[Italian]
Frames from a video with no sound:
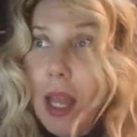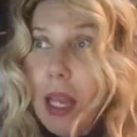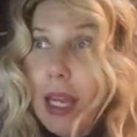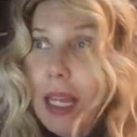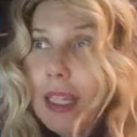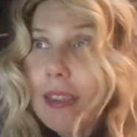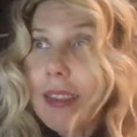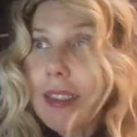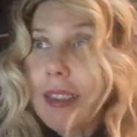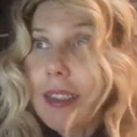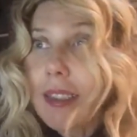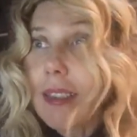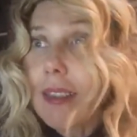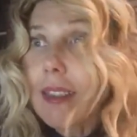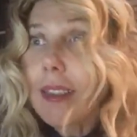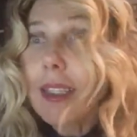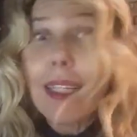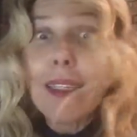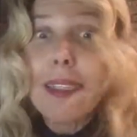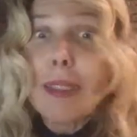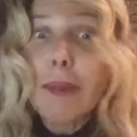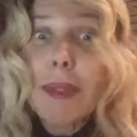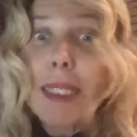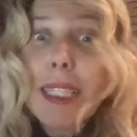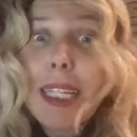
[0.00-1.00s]
La,
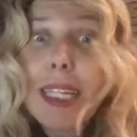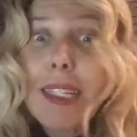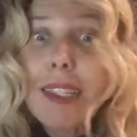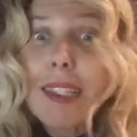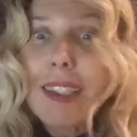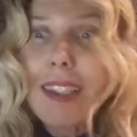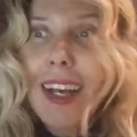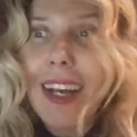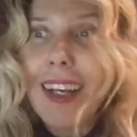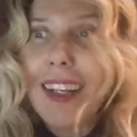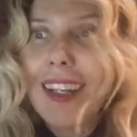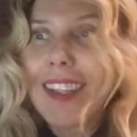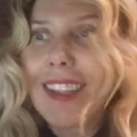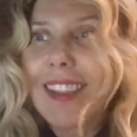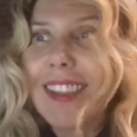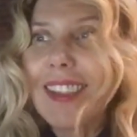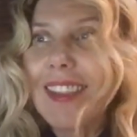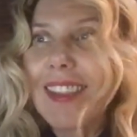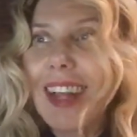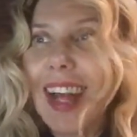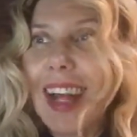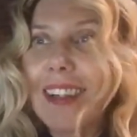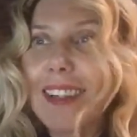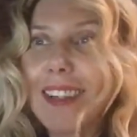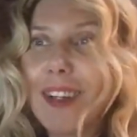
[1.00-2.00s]
la, timidezza
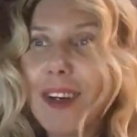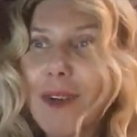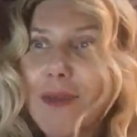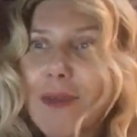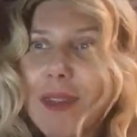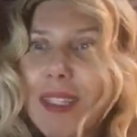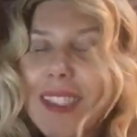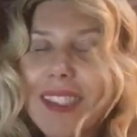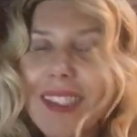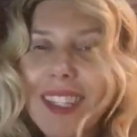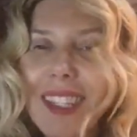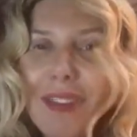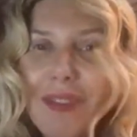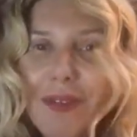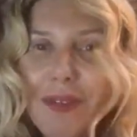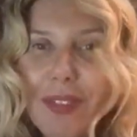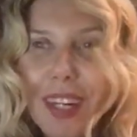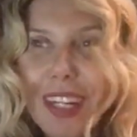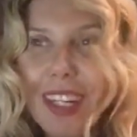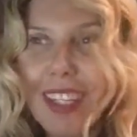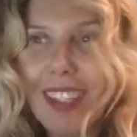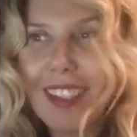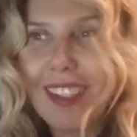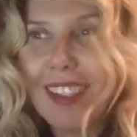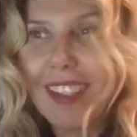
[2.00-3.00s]
esitante, come
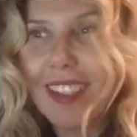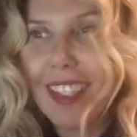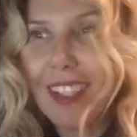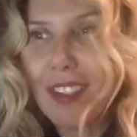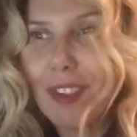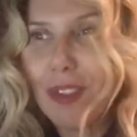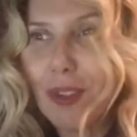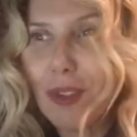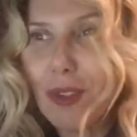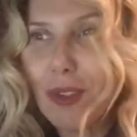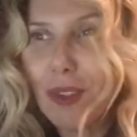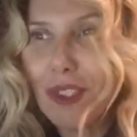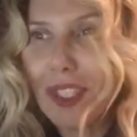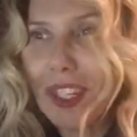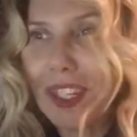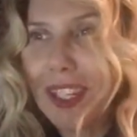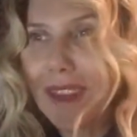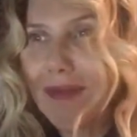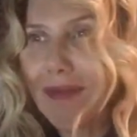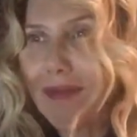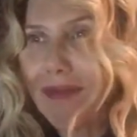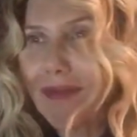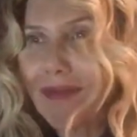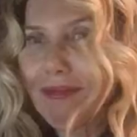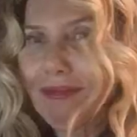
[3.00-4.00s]
sempre, si
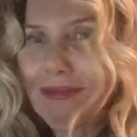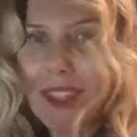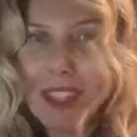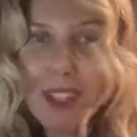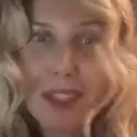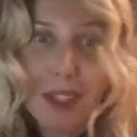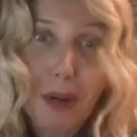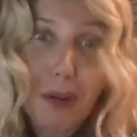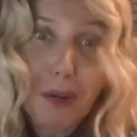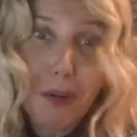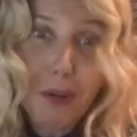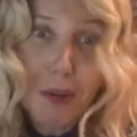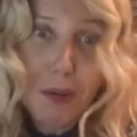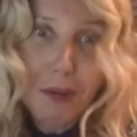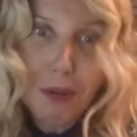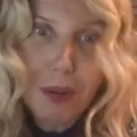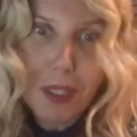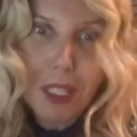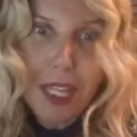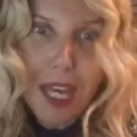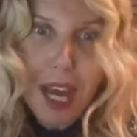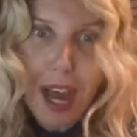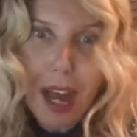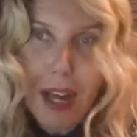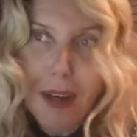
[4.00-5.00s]
nascose dietro a un gruppo
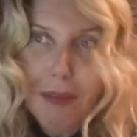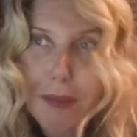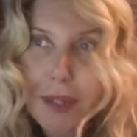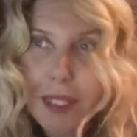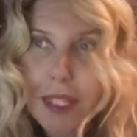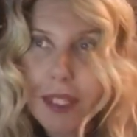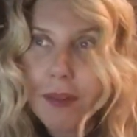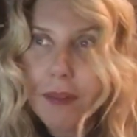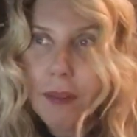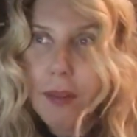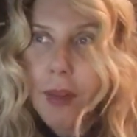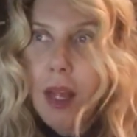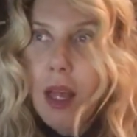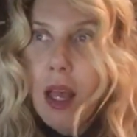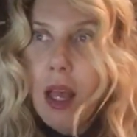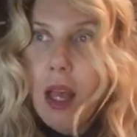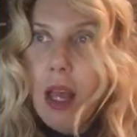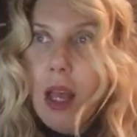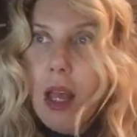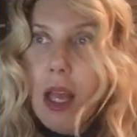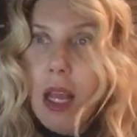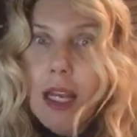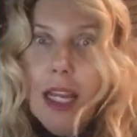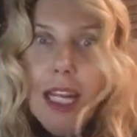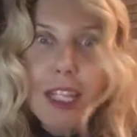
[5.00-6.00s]
di alberi.
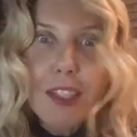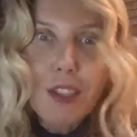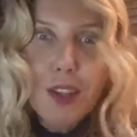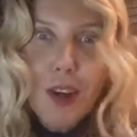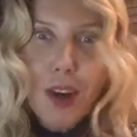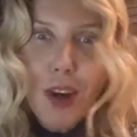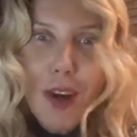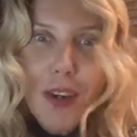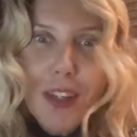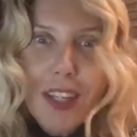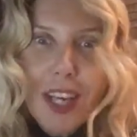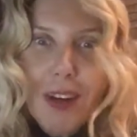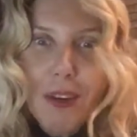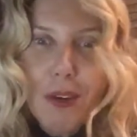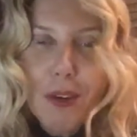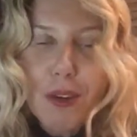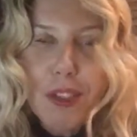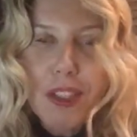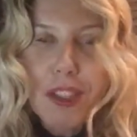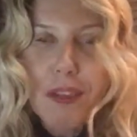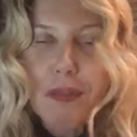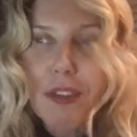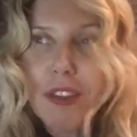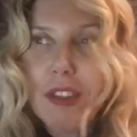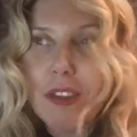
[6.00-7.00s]
La gioia
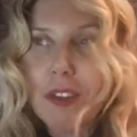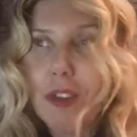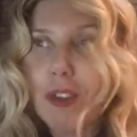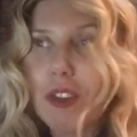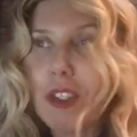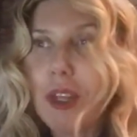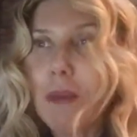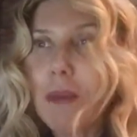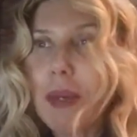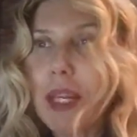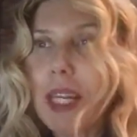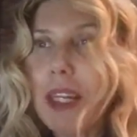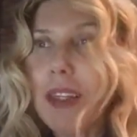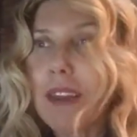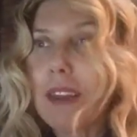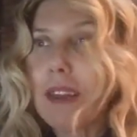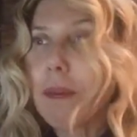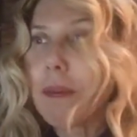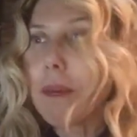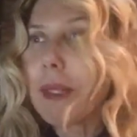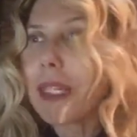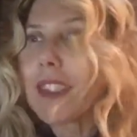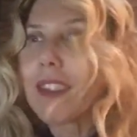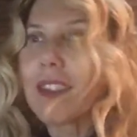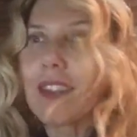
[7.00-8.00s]
corse
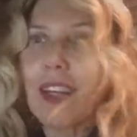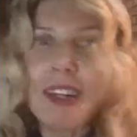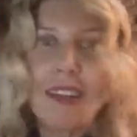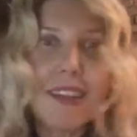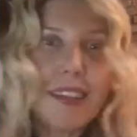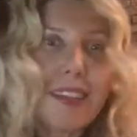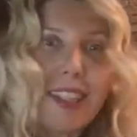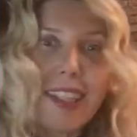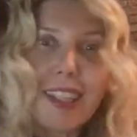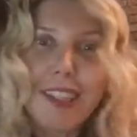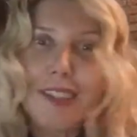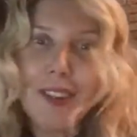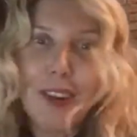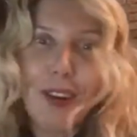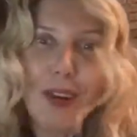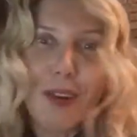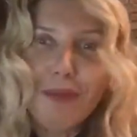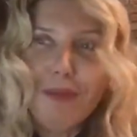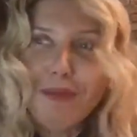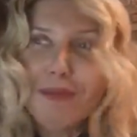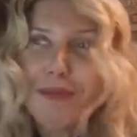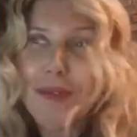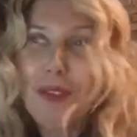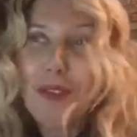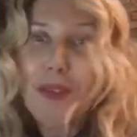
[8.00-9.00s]
festosamente per il
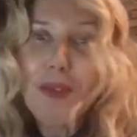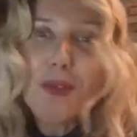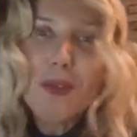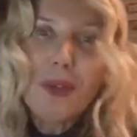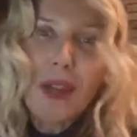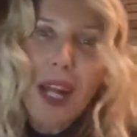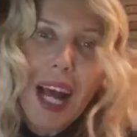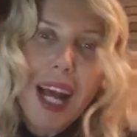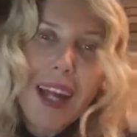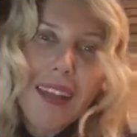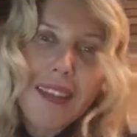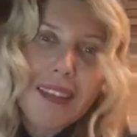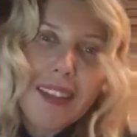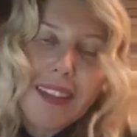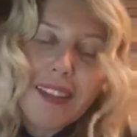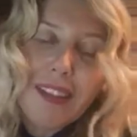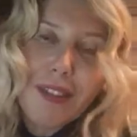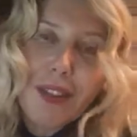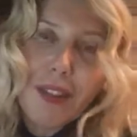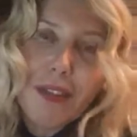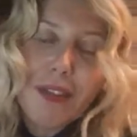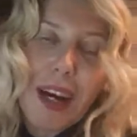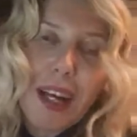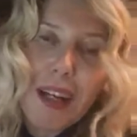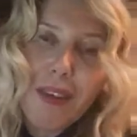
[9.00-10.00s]
giardino, non curante di
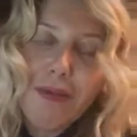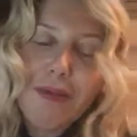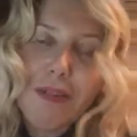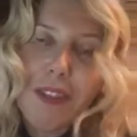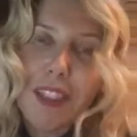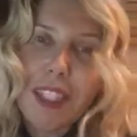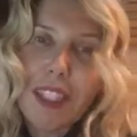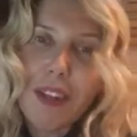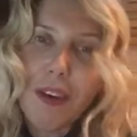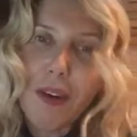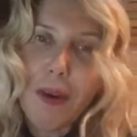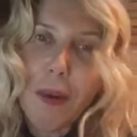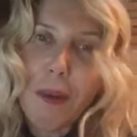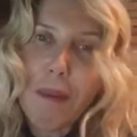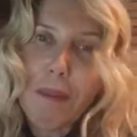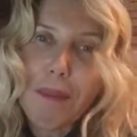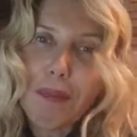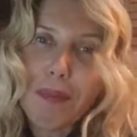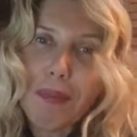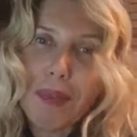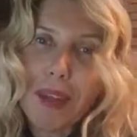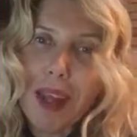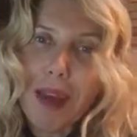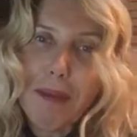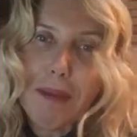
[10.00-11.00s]
trovare un vero
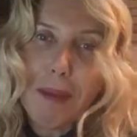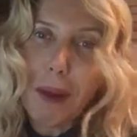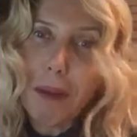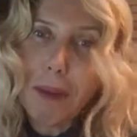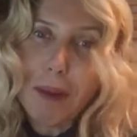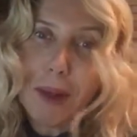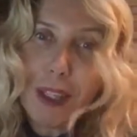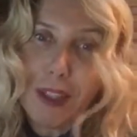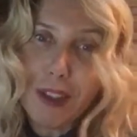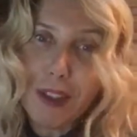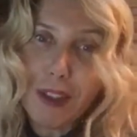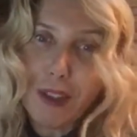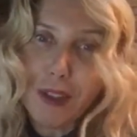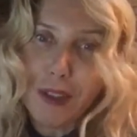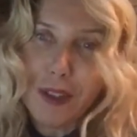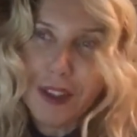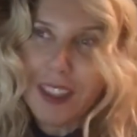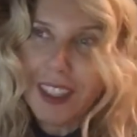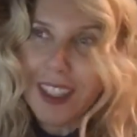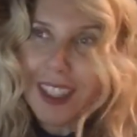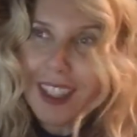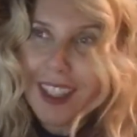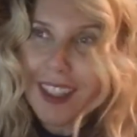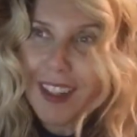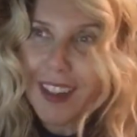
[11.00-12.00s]
e proprio
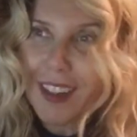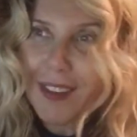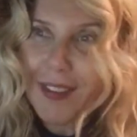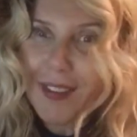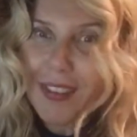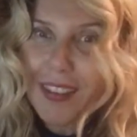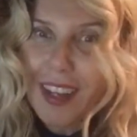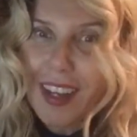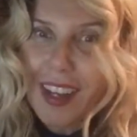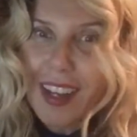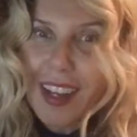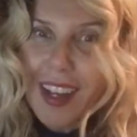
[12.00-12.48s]
nascondiglio.